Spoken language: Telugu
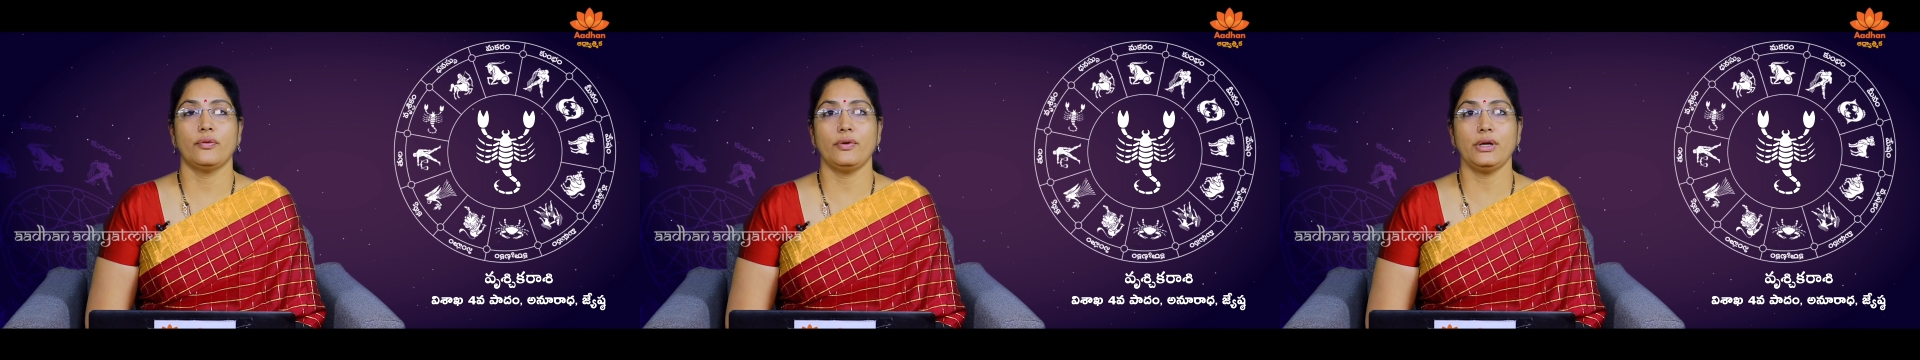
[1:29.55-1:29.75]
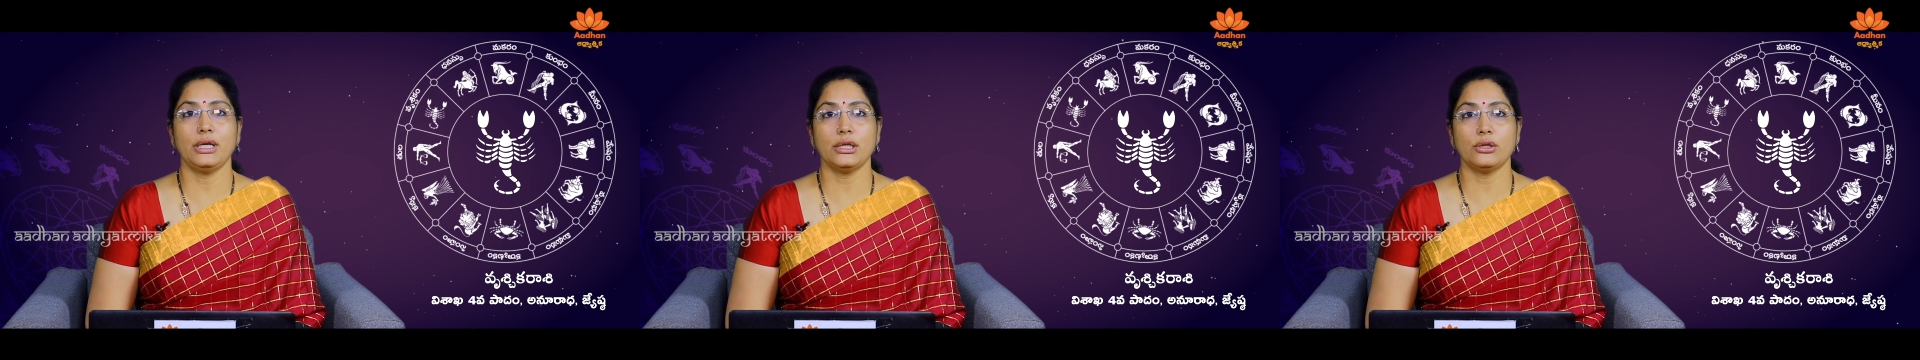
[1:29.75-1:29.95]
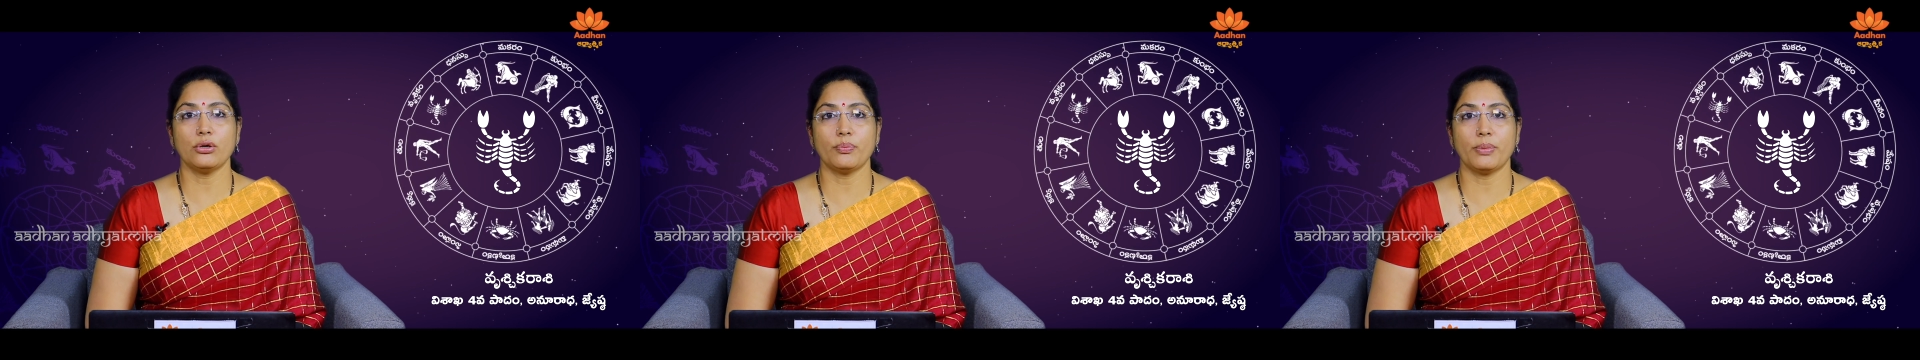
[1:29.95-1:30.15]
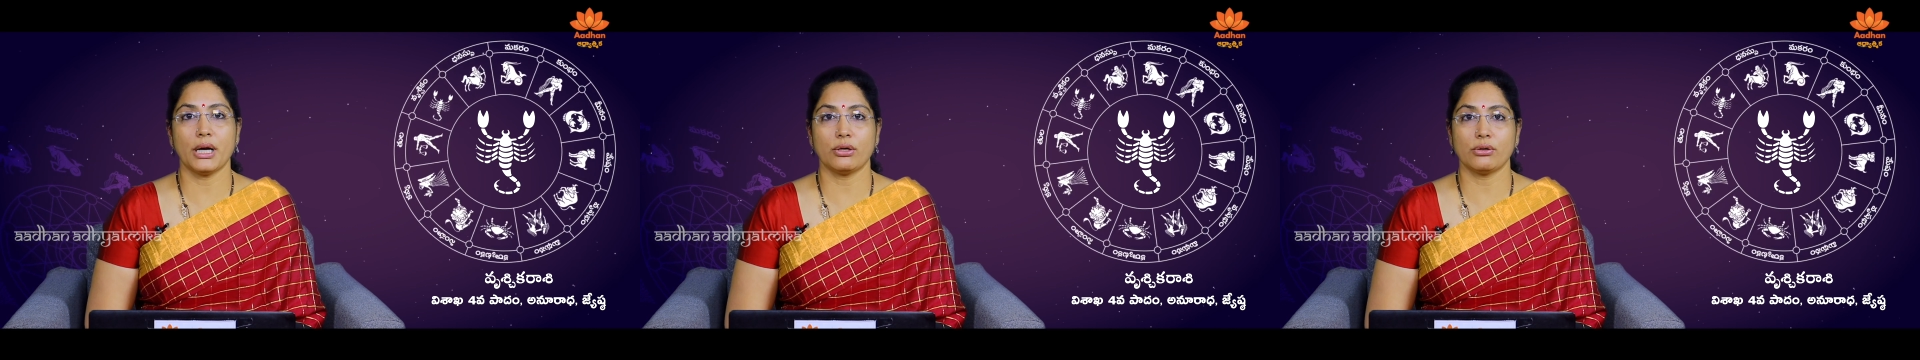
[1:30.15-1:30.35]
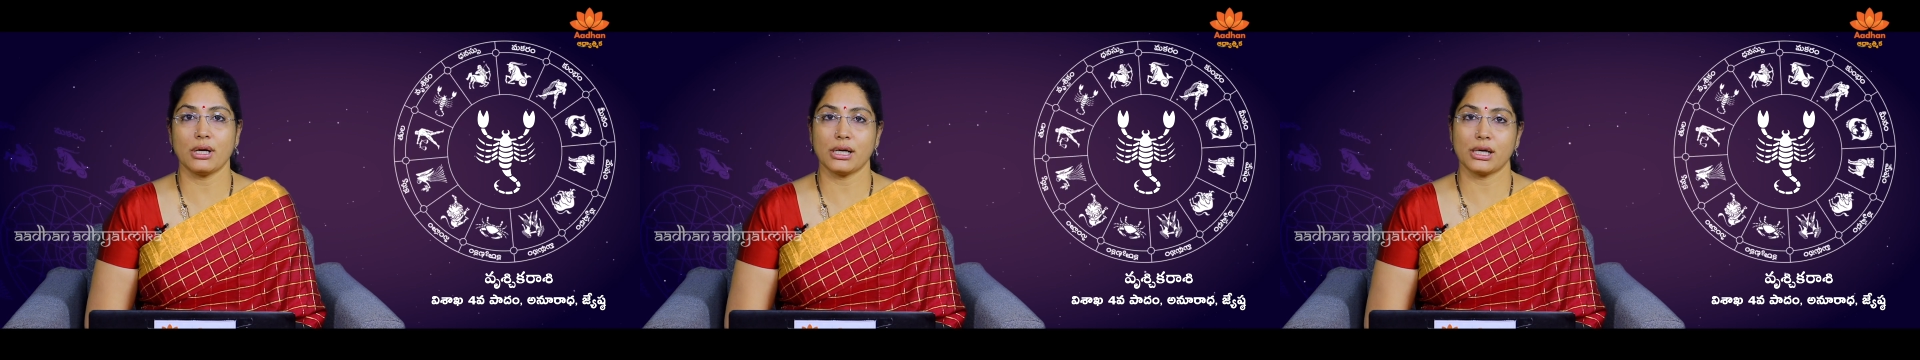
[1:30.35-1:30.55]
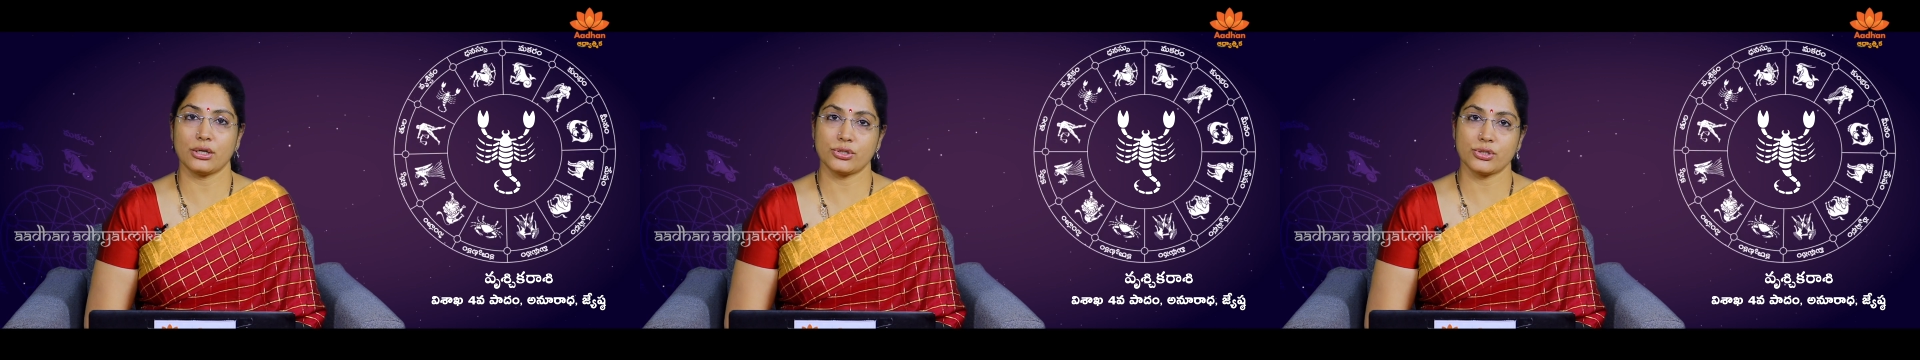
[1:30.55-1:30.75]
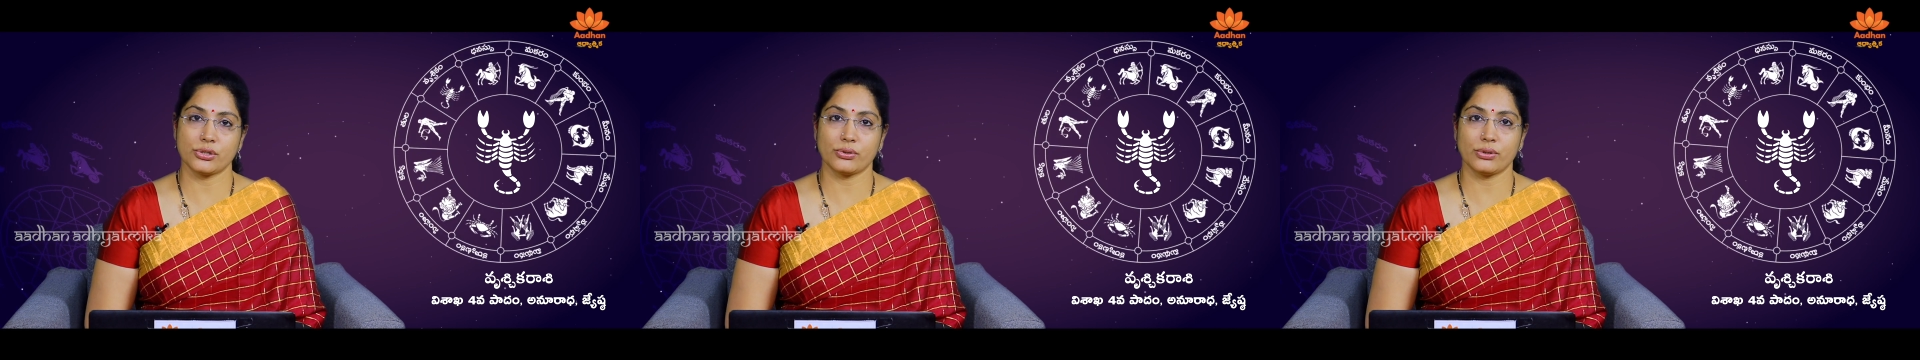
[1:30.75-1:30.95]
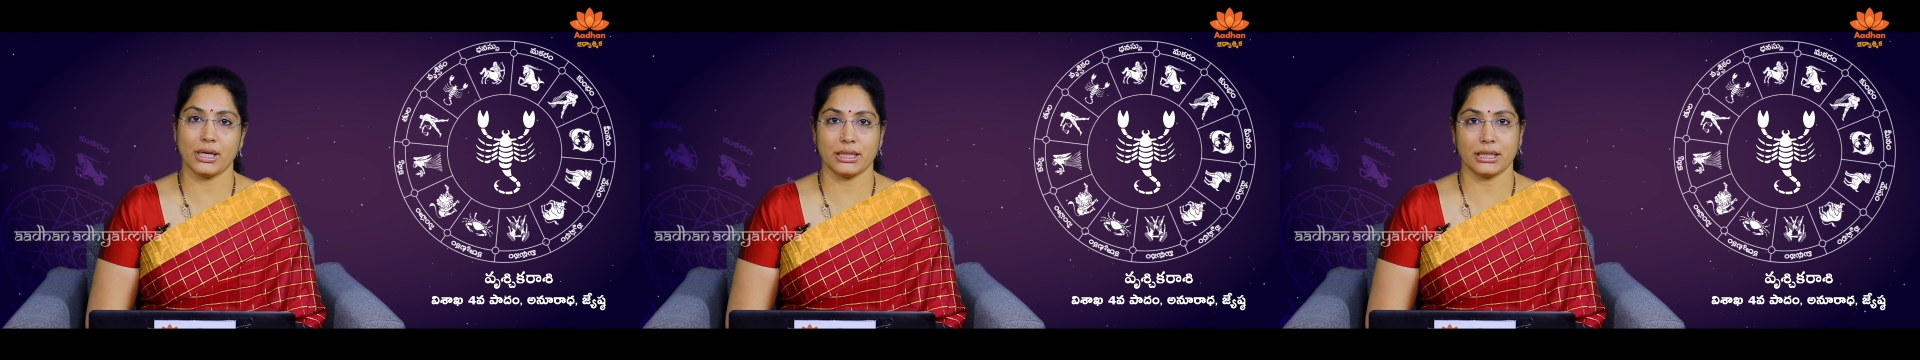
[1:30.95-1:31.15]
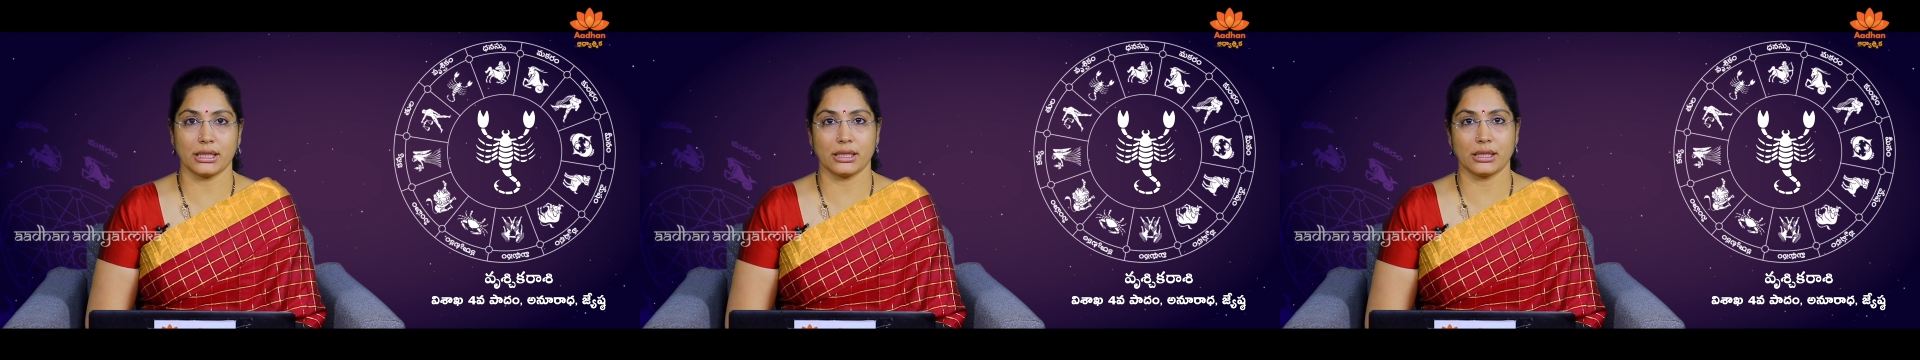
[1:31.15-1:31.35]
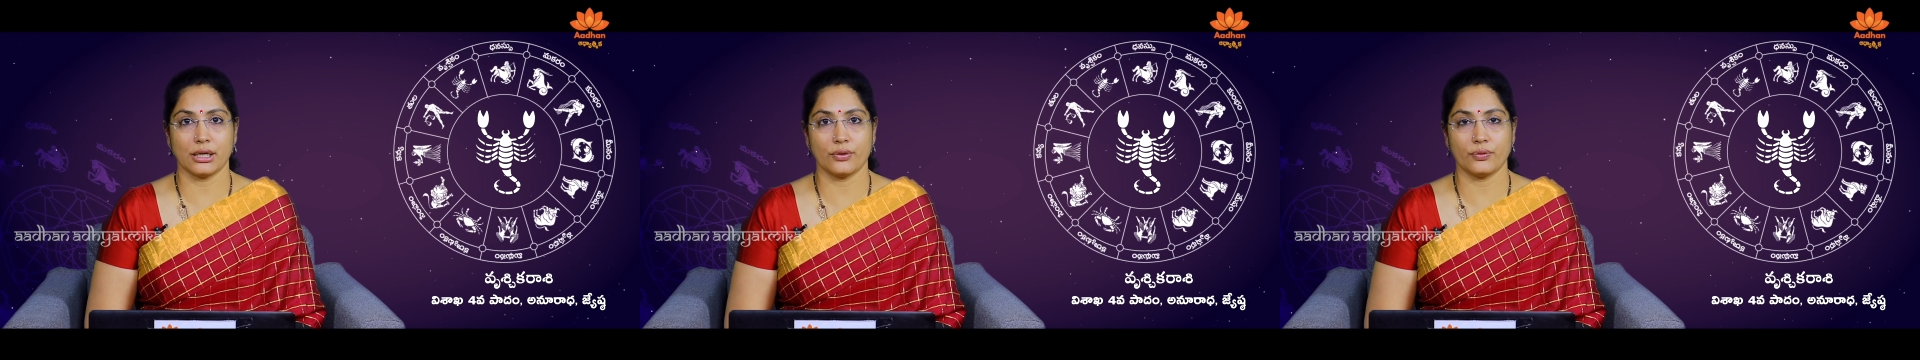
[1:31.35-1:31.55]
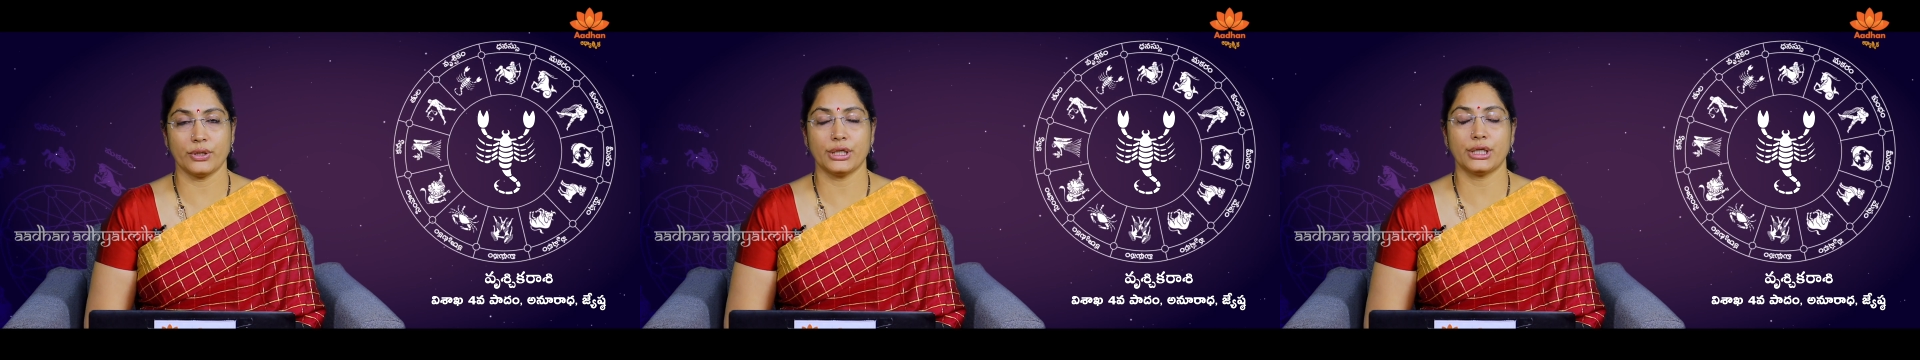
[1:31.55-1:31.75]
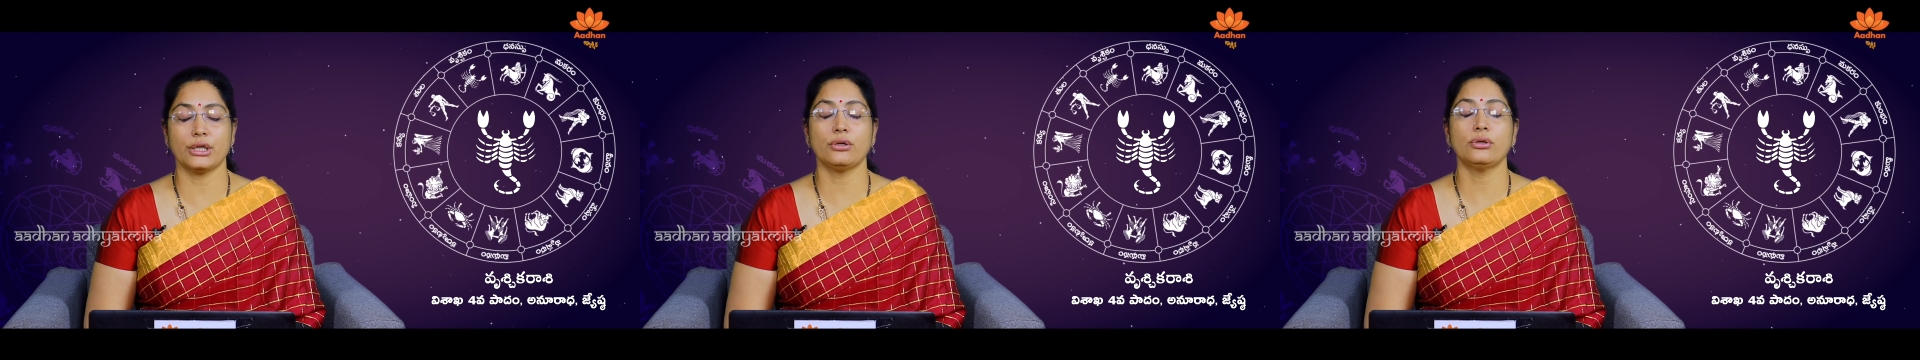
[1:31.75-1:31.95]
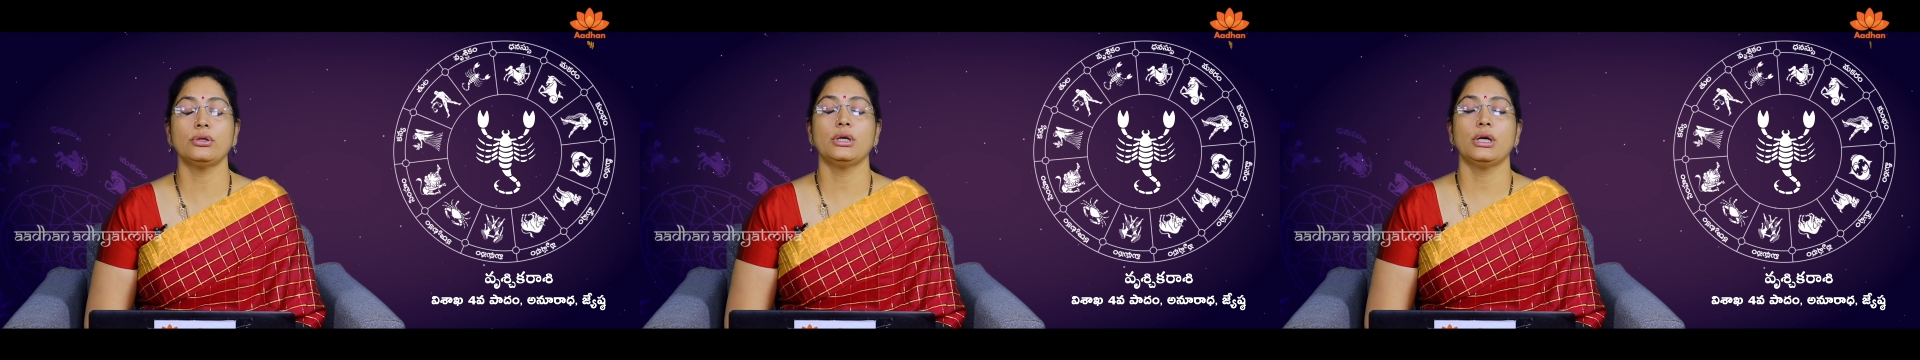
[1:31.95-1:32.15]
వీటితో పాటుగా ఖర్చులు కూడా అధికంగా ఉండటం